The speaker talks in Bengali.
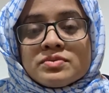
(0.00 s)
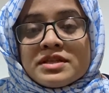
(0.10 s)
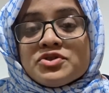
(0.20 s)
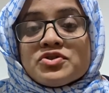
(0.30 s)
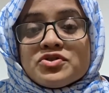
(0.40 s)

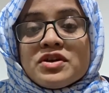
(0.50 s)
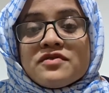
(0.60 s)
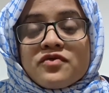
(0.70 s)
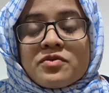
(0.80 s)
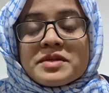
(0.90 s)
কিছু কিছু
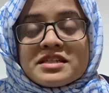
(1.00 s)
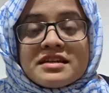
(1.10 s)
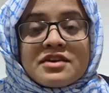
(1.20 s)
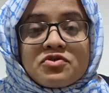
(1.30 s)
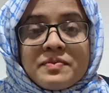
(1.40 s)
ইনফরমেশান
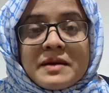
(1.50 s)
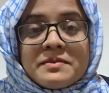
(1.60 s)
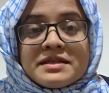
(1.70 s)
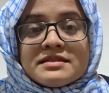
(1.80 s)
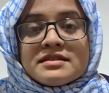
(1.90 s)
এখন
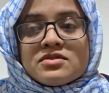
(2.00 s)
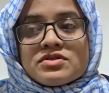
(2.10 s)
পাবেন যে